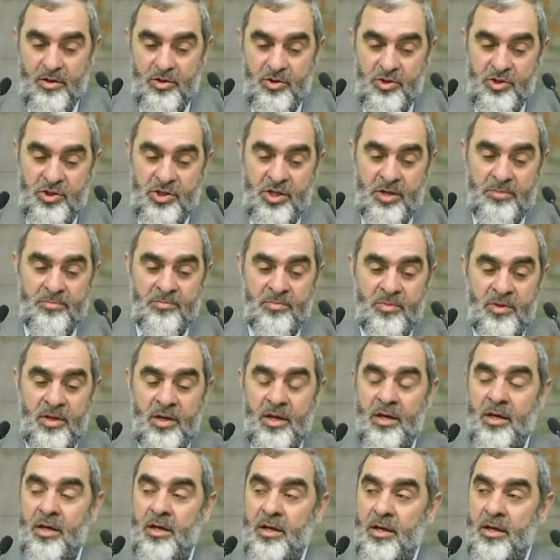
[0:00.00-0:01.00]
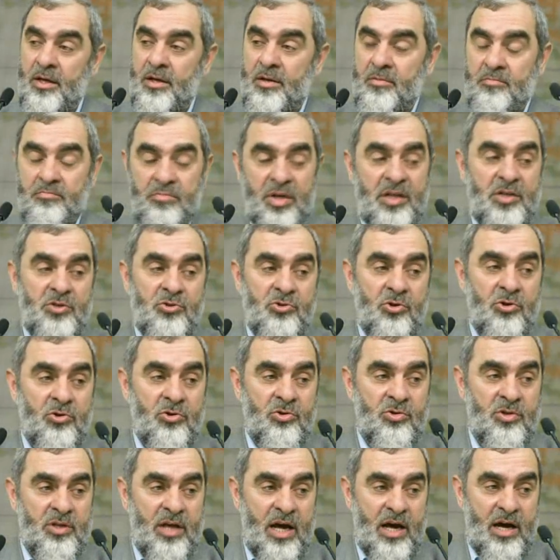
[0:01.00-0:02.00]
Şimdi bir
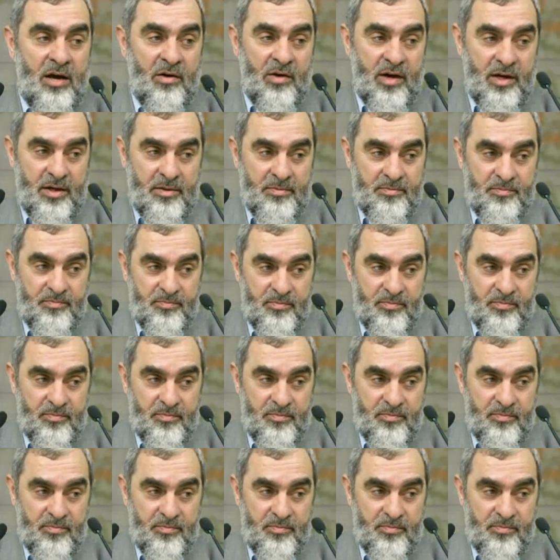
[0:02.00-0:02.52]
sorun daha var.